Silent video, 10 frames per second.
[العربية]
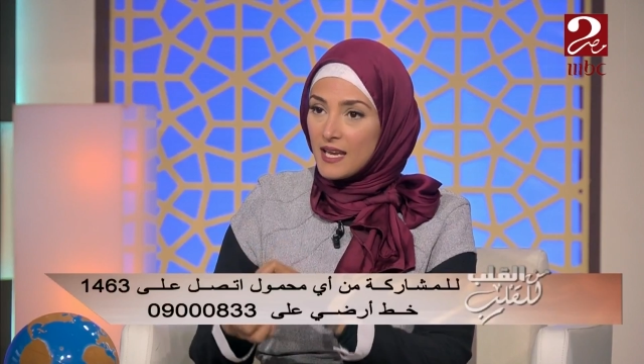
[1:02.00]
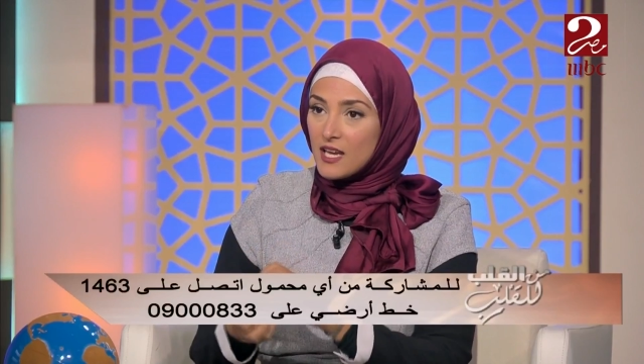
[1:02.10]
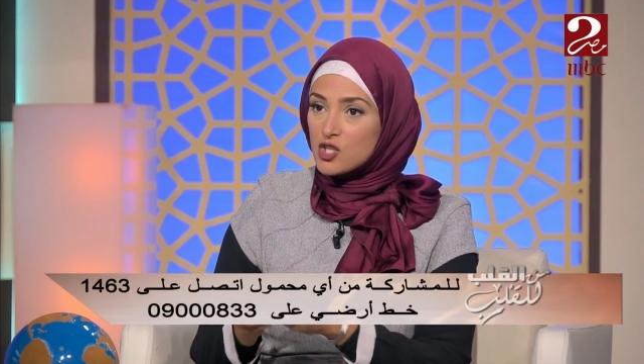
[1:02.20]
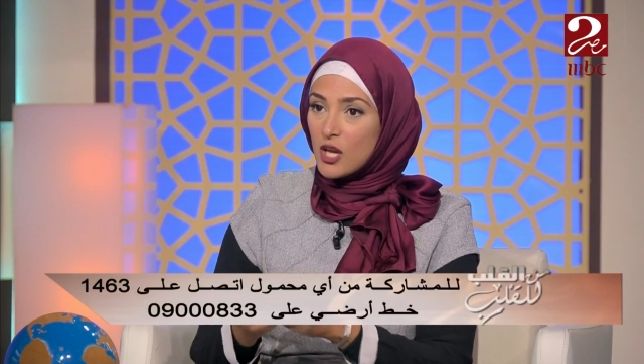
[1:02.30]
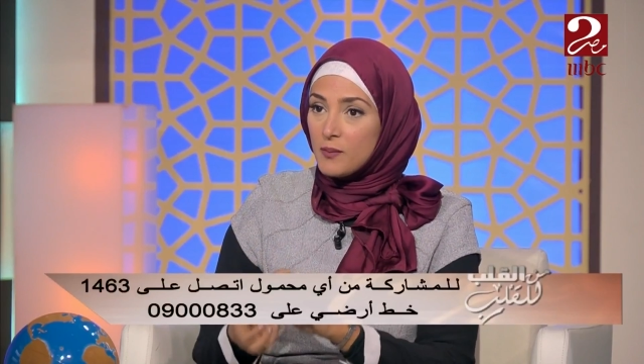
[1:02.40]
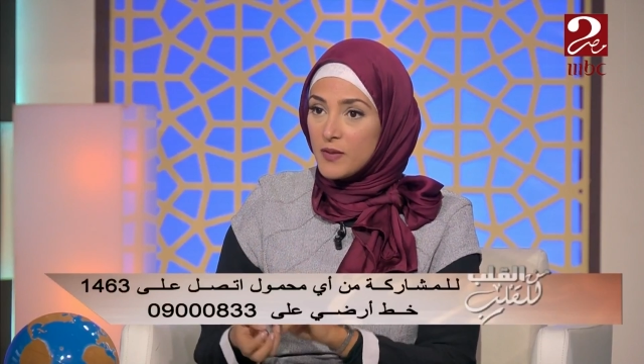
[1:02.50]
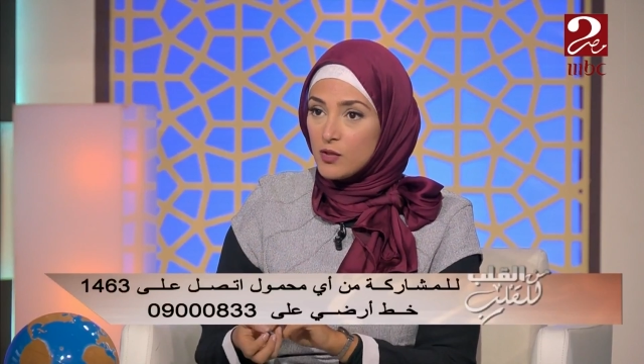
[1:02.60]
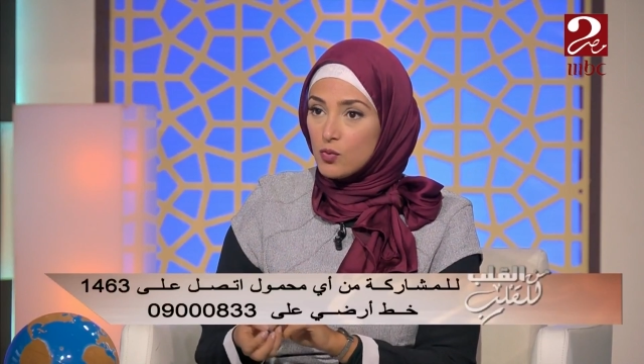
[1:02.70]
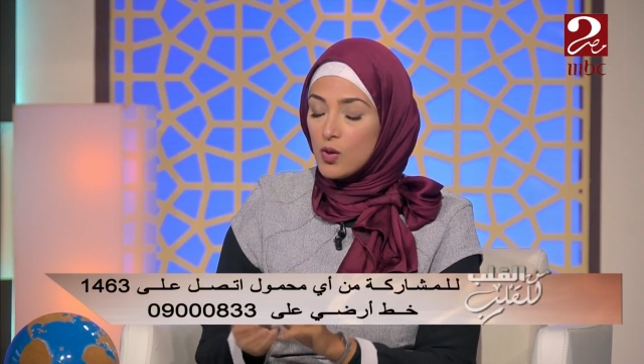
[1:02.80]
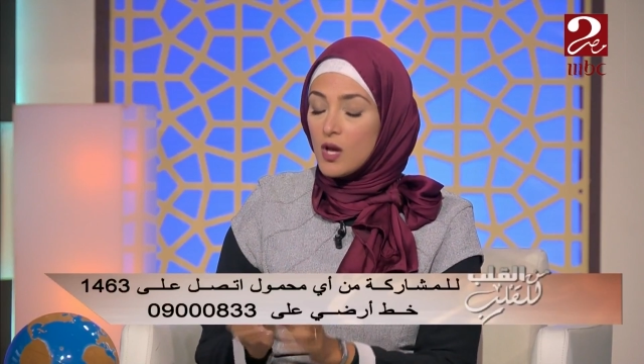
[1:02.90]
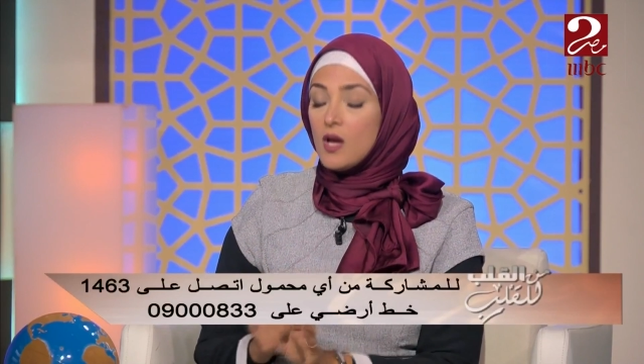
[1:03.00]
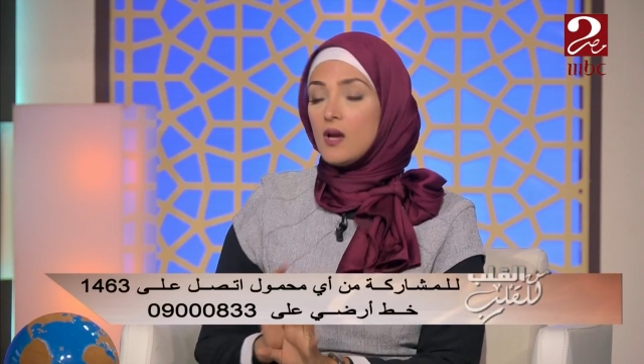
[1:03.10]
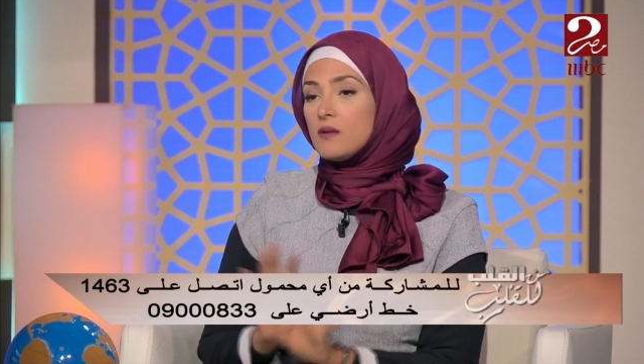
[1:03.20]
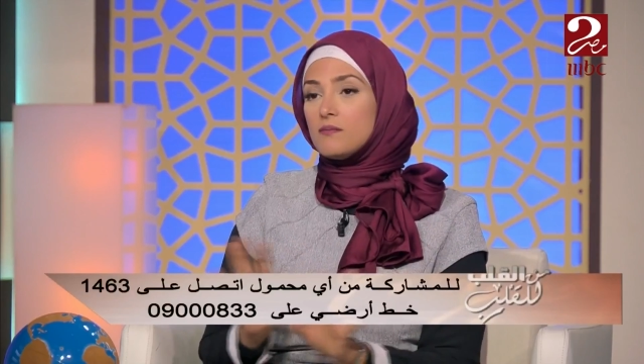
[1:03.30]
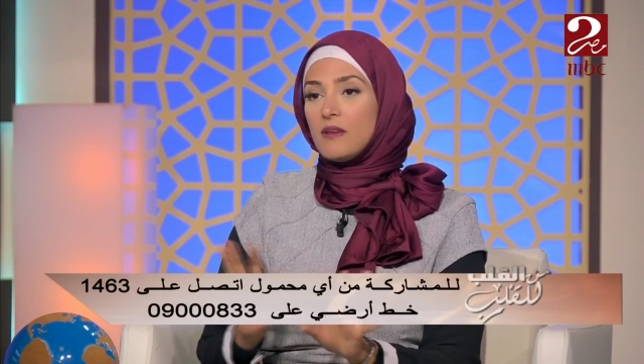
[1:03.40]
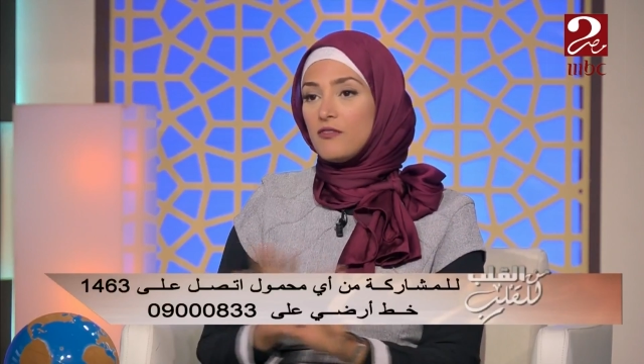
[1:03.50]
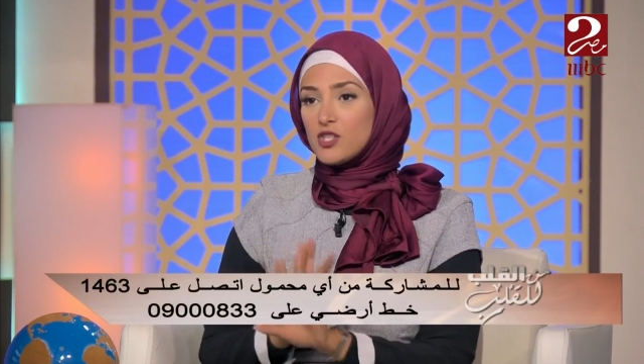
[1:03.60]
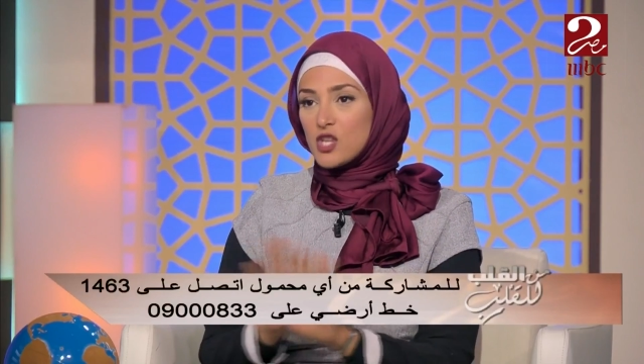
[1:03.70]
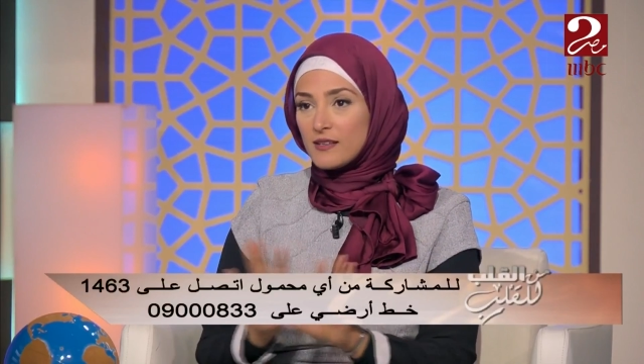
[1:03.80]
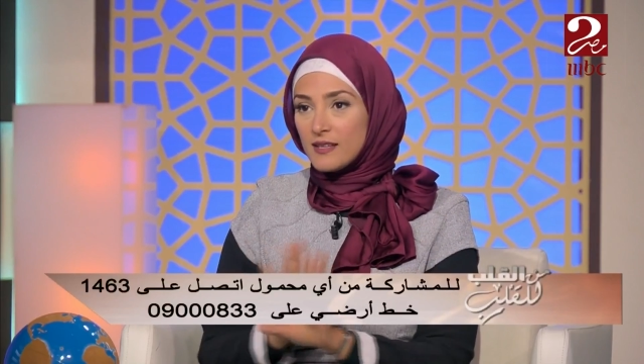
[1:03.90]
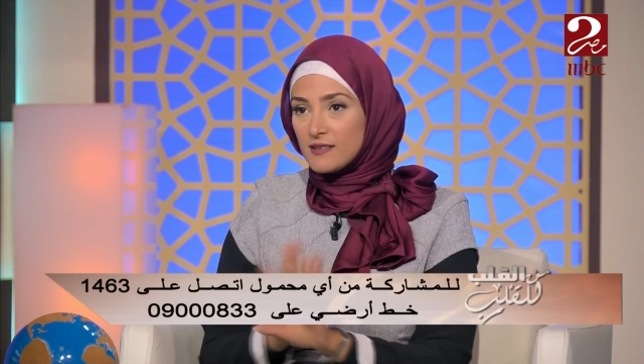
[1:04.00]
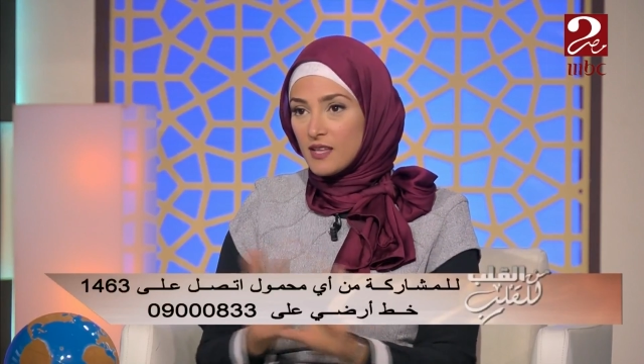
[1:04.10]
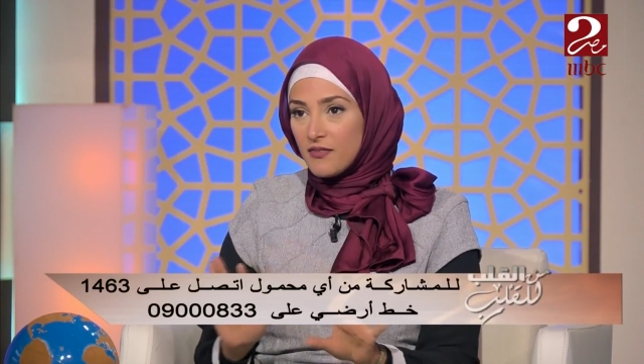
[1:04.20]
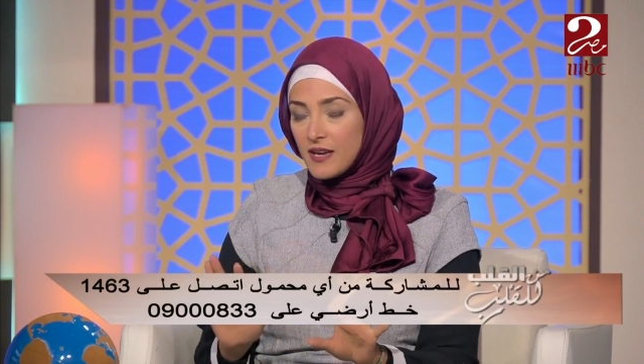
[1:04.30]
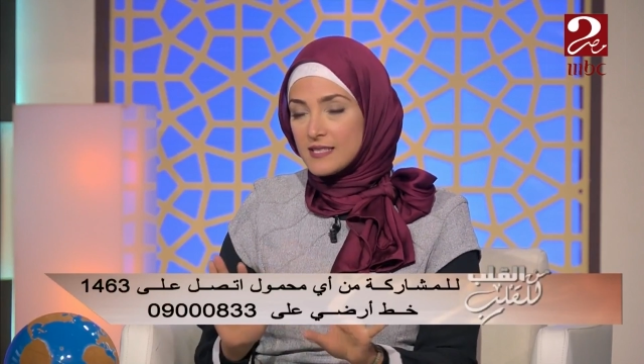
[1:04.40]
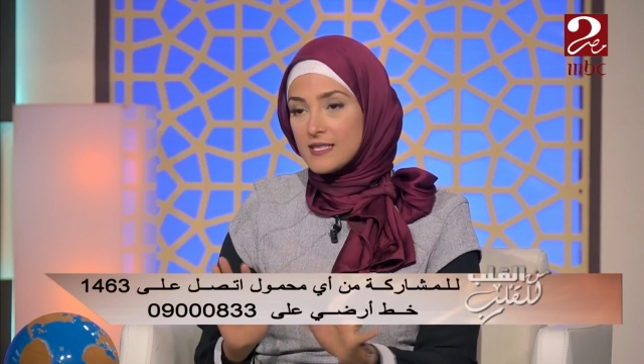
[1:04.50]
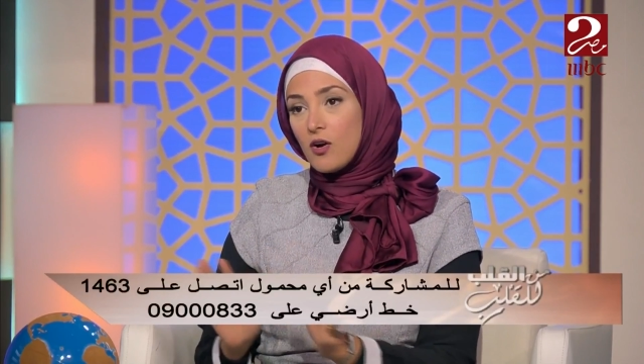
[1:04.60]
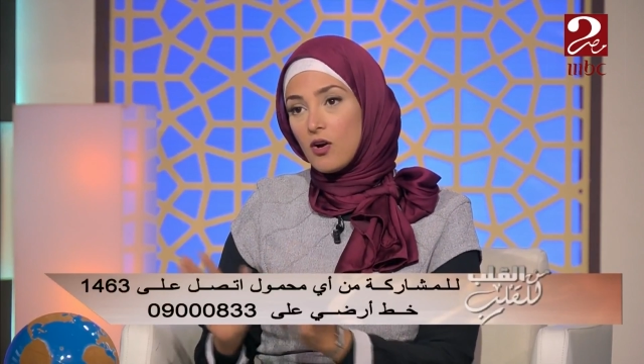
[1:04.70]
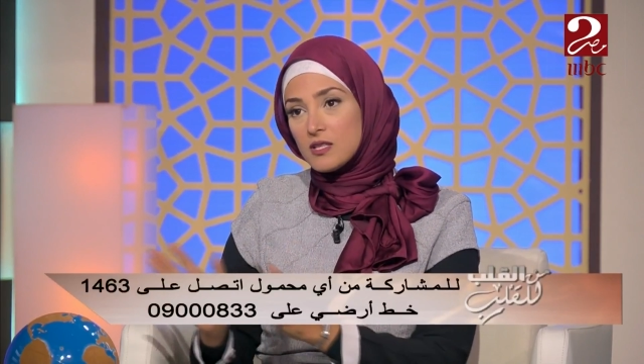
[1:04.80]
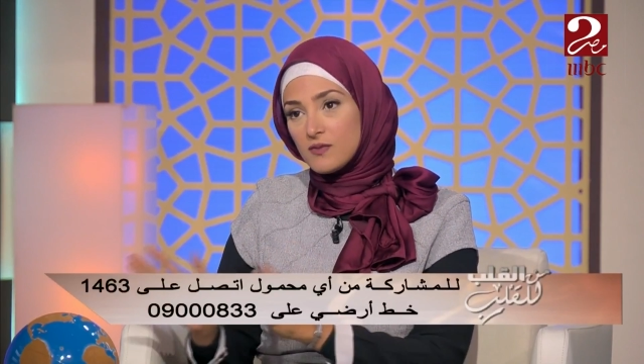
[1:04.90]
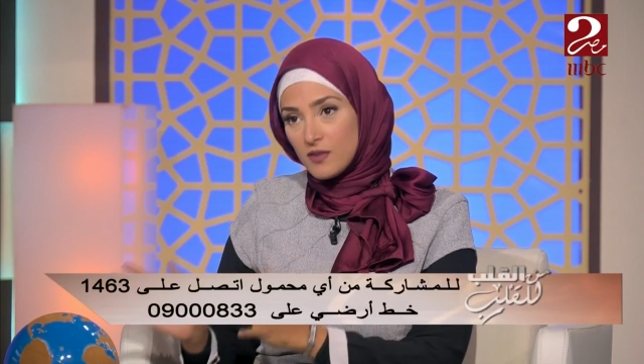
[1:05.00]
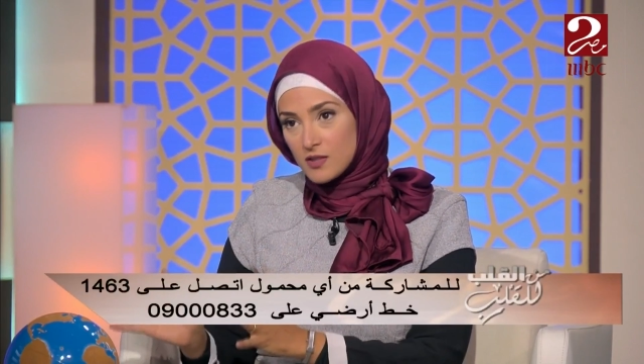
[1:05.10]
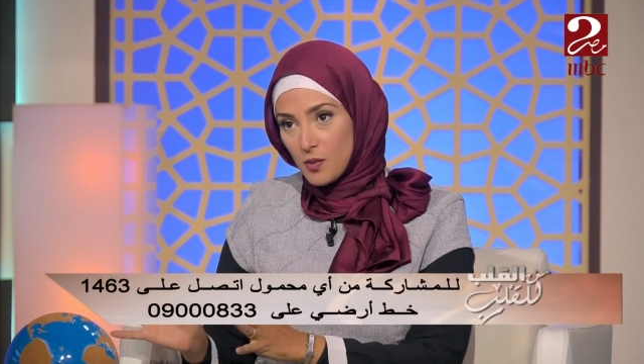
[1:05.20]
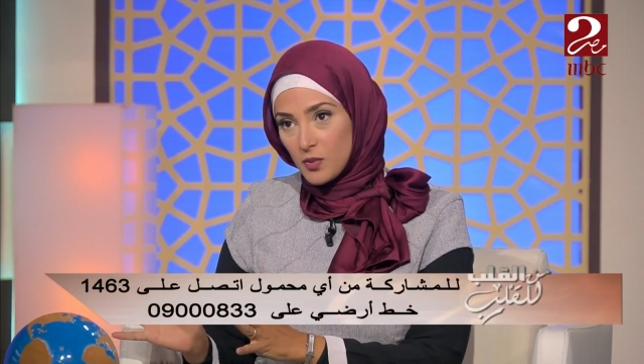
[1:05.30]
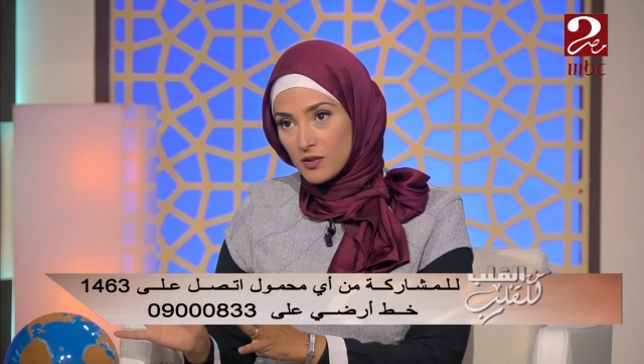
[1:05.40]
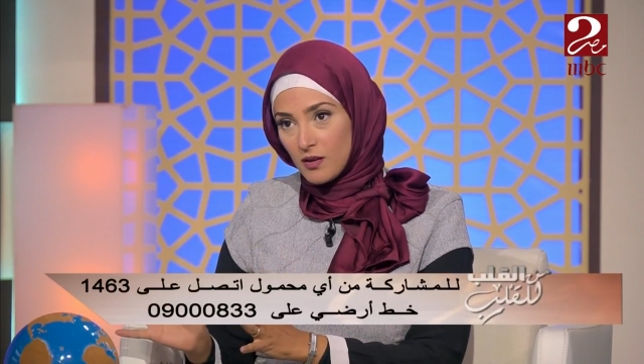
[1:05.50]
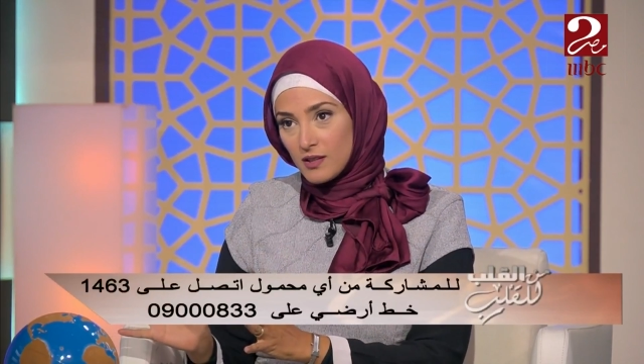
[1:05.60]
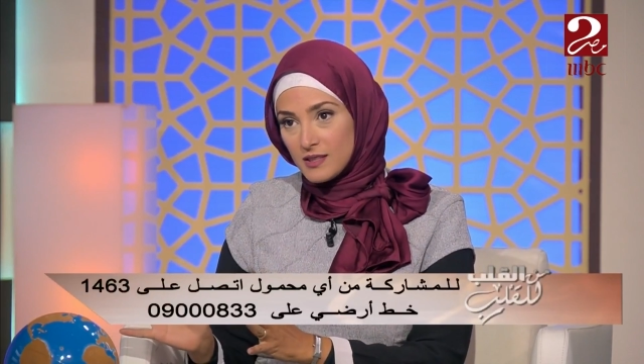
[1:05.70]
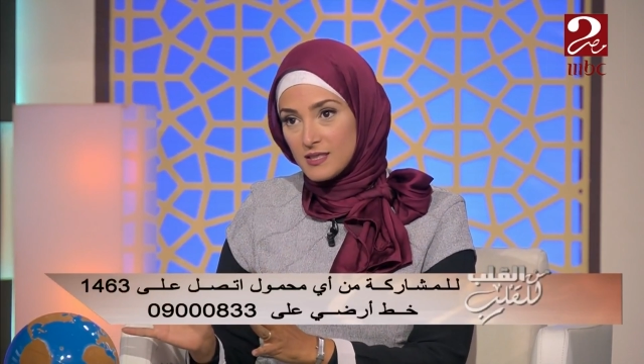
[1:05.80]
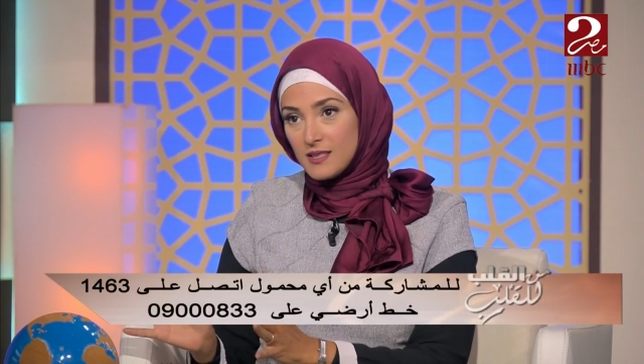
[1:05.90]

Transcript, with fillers: يشتغل بايده ما فيش عندنا التفرقه دي خالص في النظام التقليدي